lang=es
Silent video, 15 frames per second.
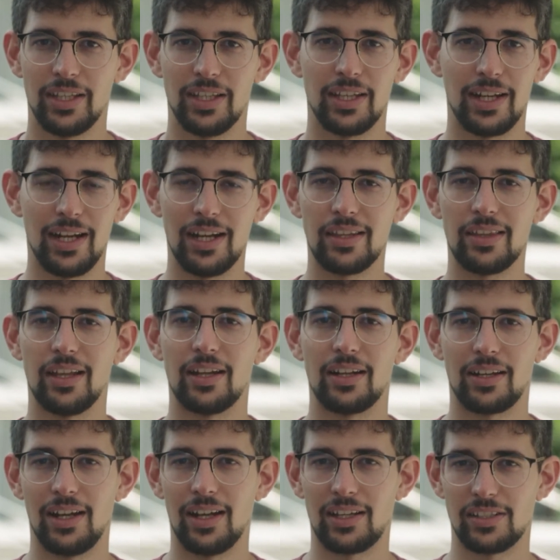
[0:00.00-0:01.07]
y realizan
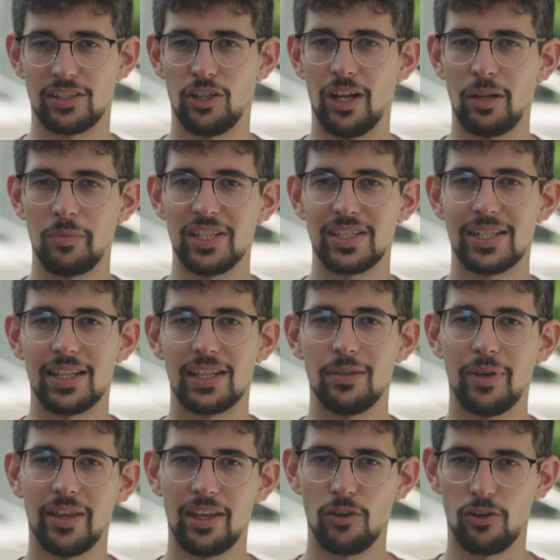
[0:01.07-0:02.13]
la gestión
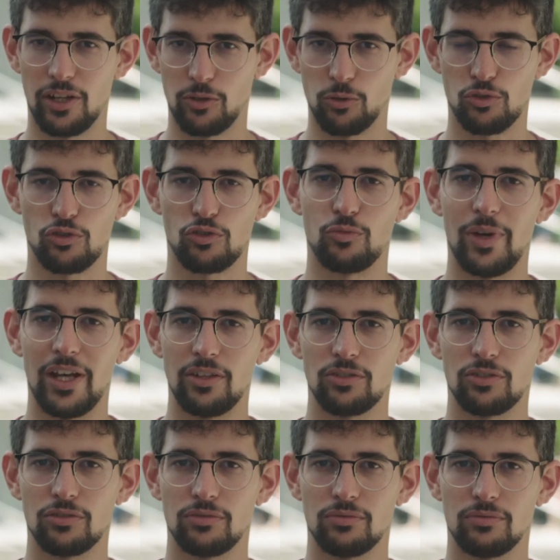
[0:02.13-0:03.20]
administrativa de los recursos
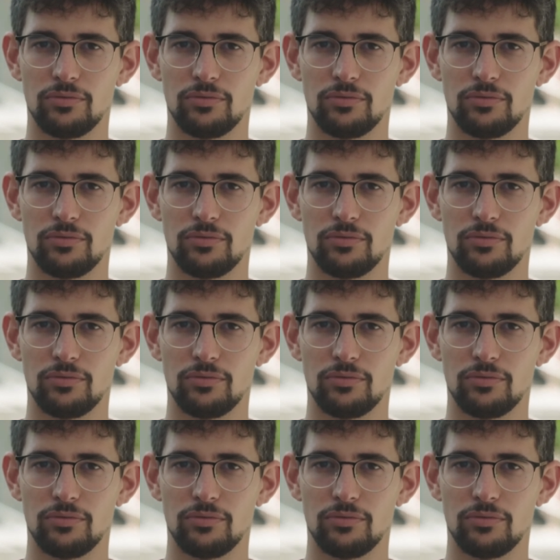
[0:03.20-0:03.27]
humanos.